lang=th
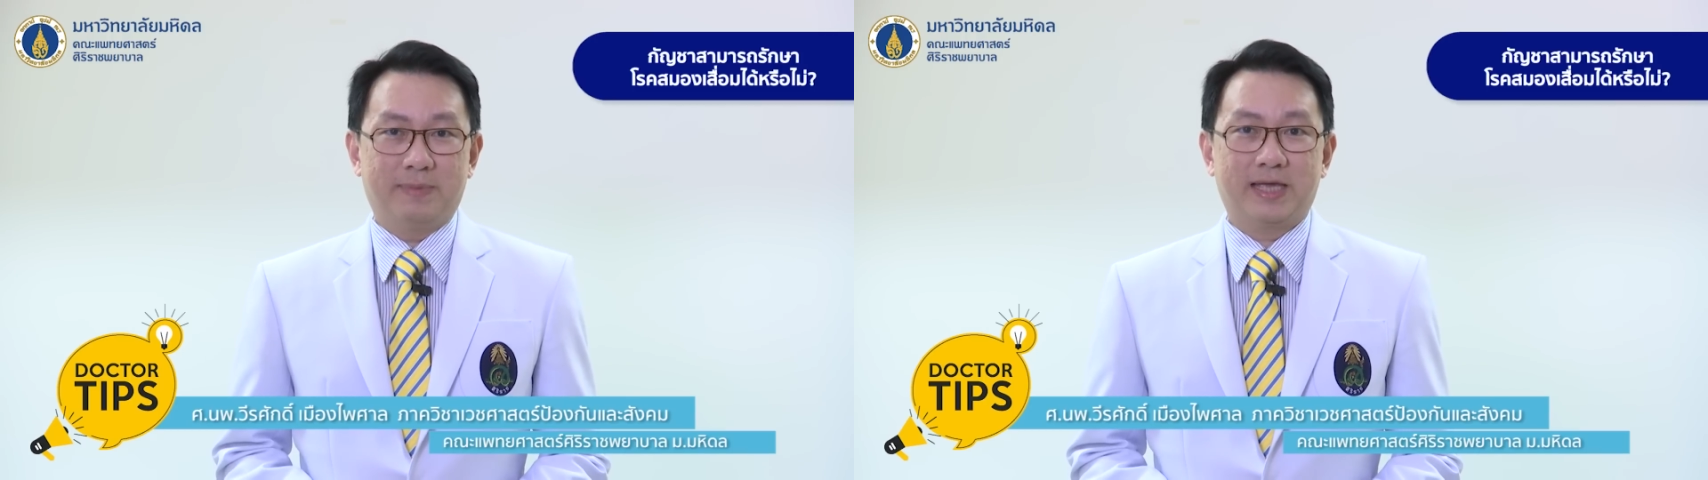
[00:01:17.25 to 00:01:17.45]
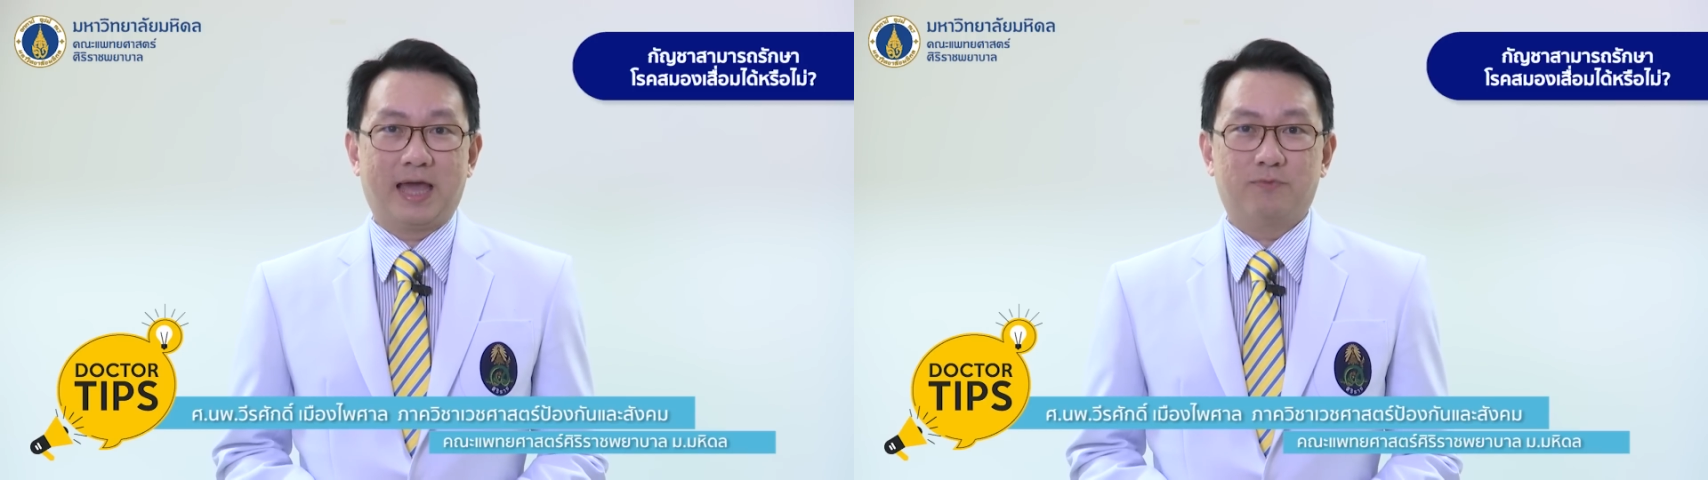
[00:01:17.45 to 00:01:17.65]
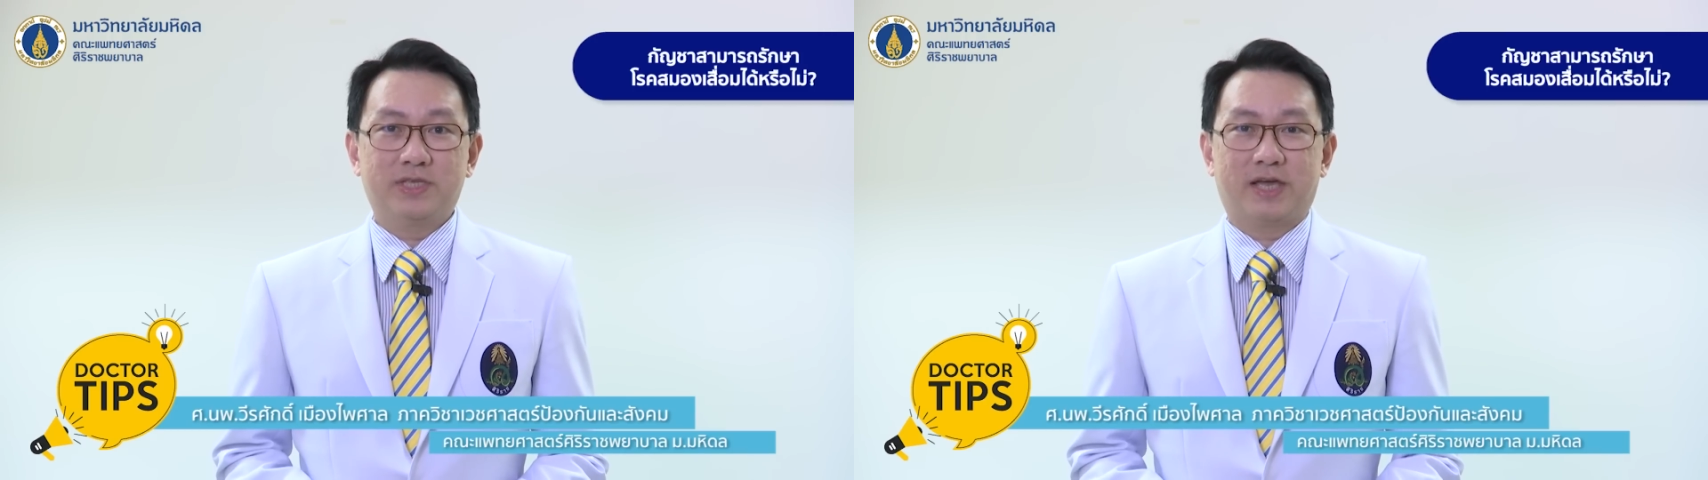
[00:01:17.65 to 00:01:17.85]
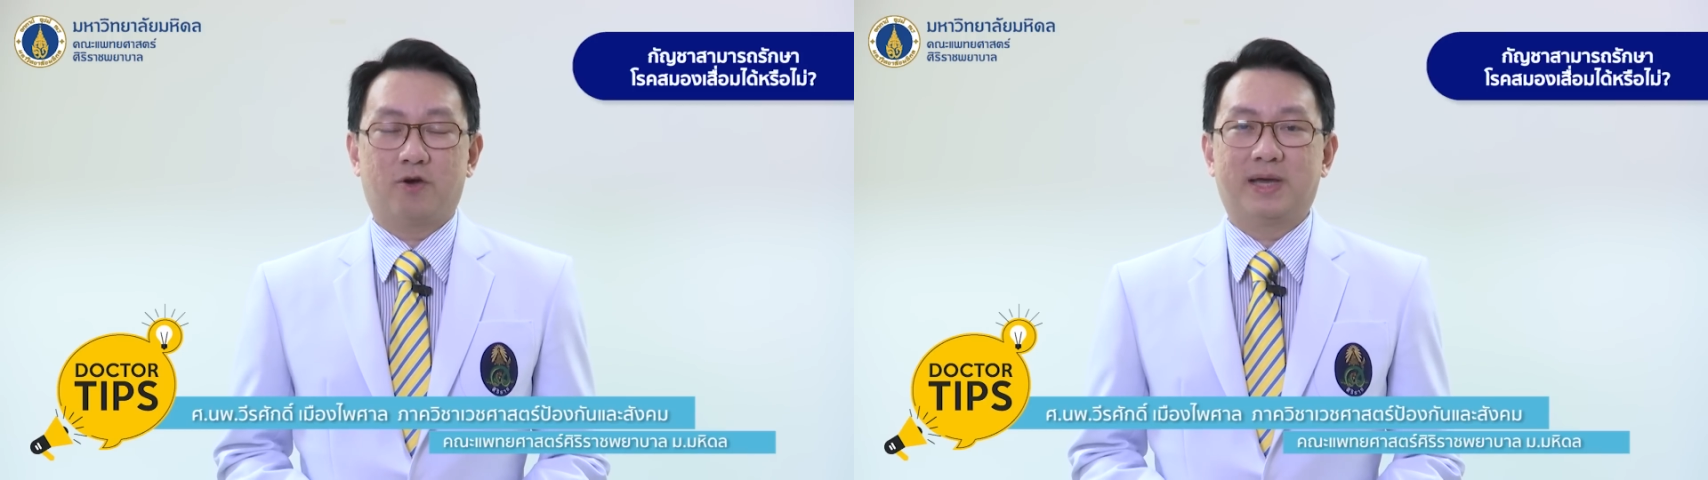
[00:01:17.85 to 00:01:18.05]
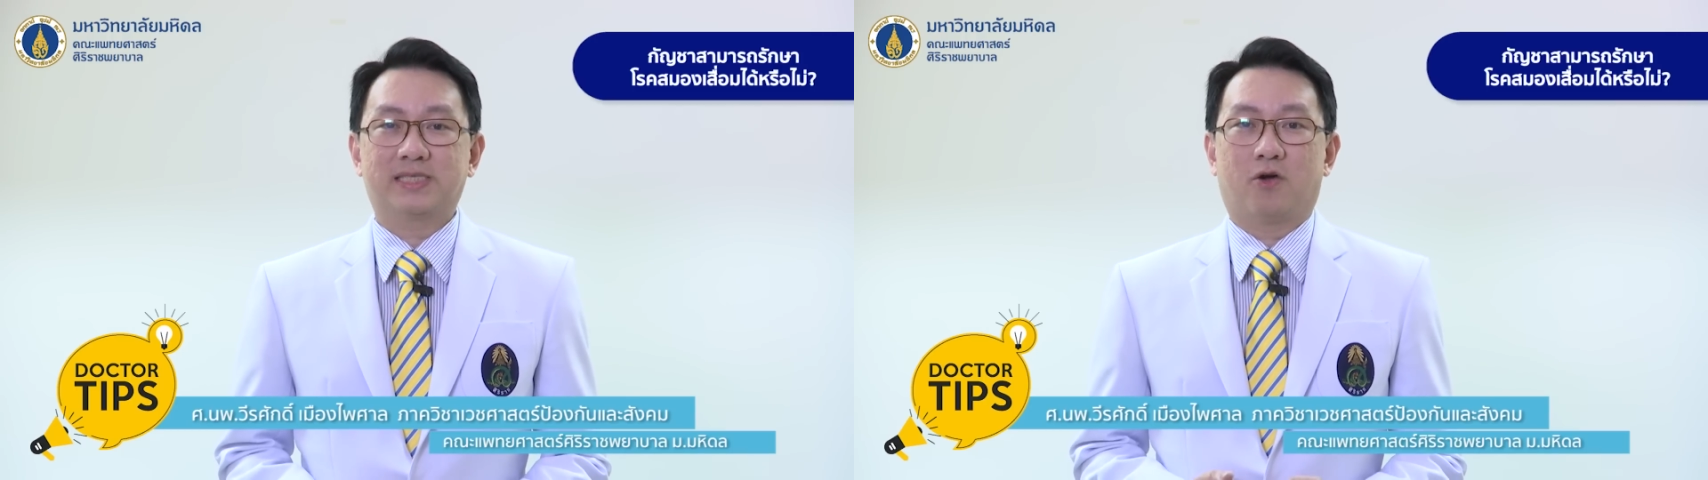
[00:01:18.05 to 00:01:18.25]
มีงานวิจัย
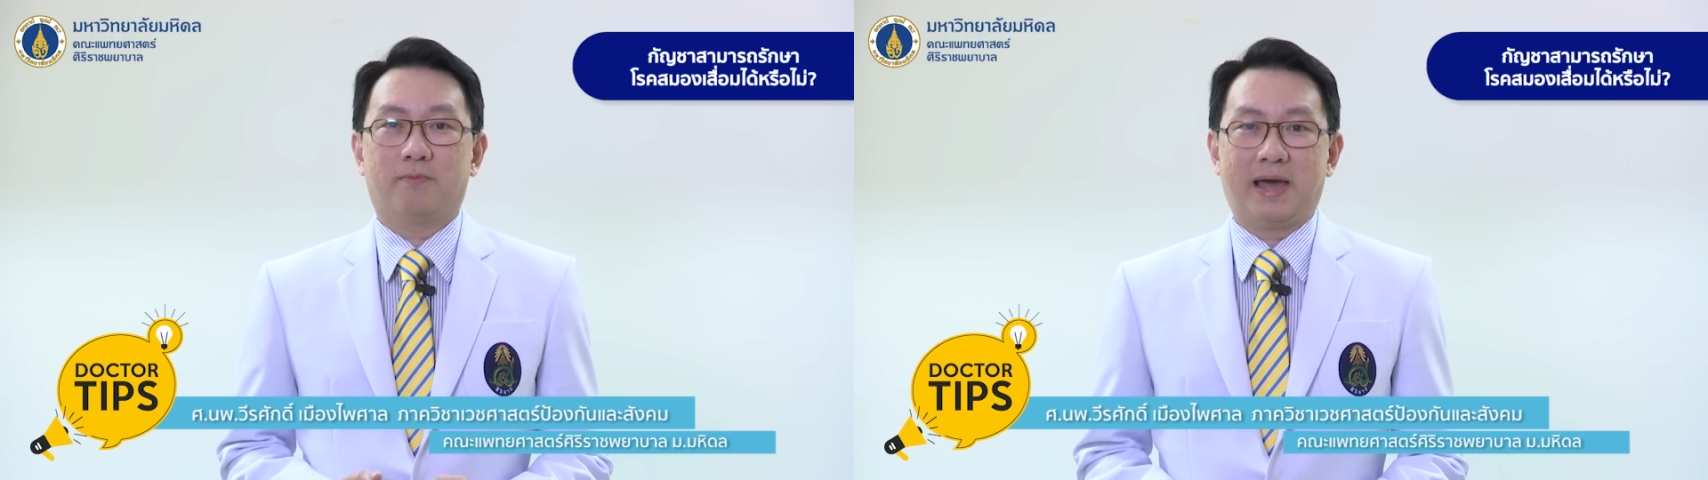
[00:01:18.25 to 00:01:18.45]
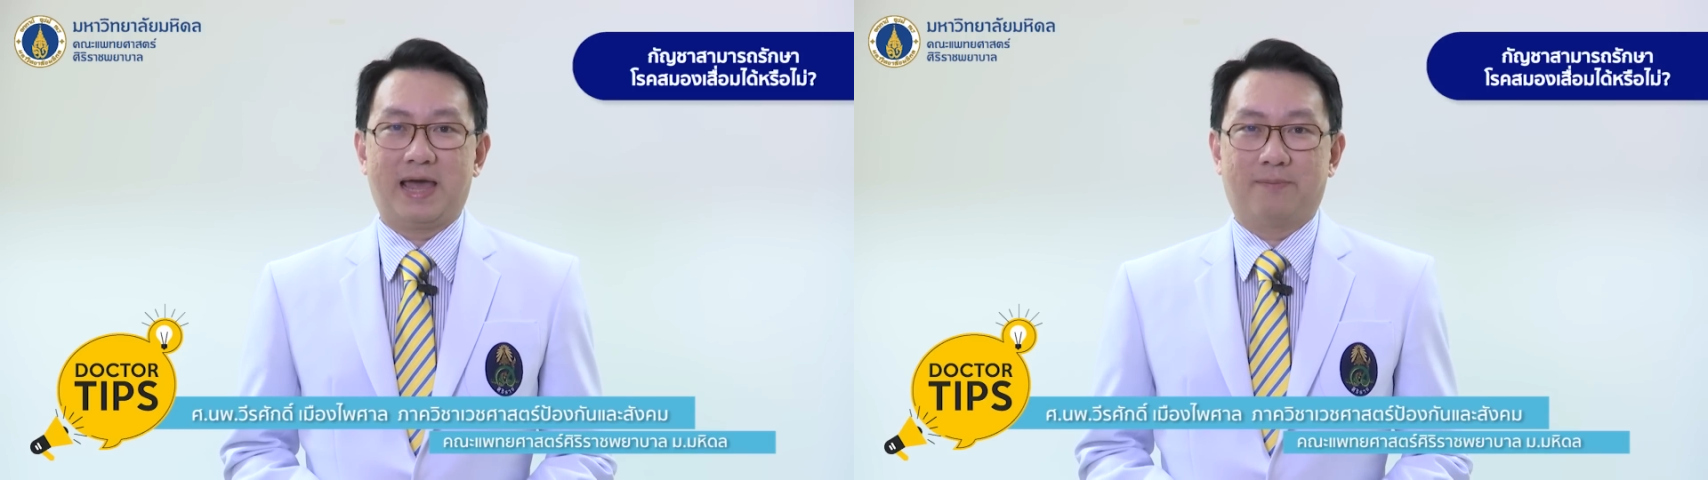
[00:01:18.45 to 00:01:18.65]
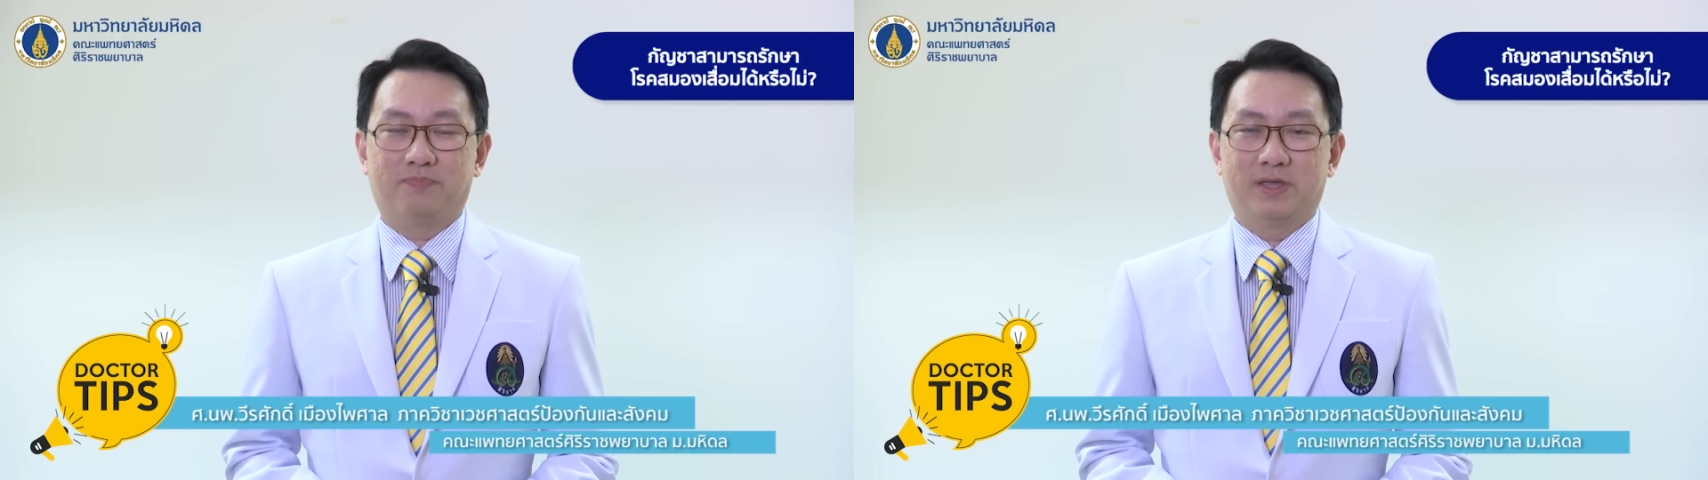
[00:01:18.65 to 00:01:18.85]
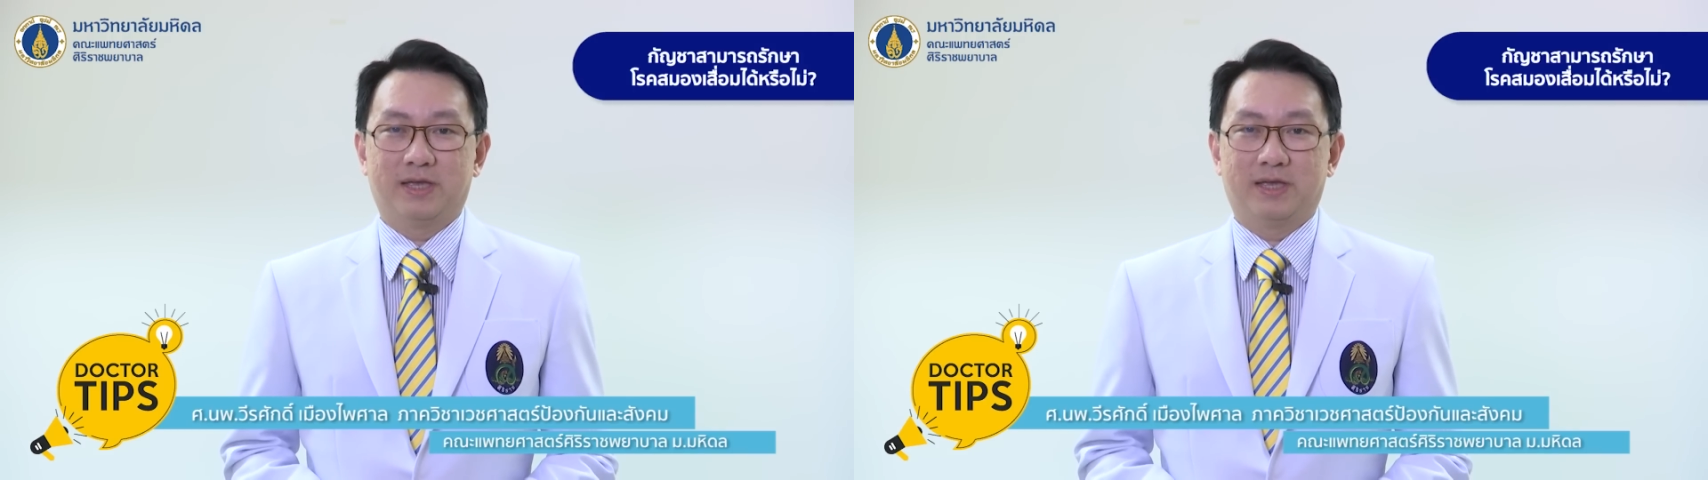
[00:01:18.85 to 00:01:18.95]
ออกมา 2 แบบ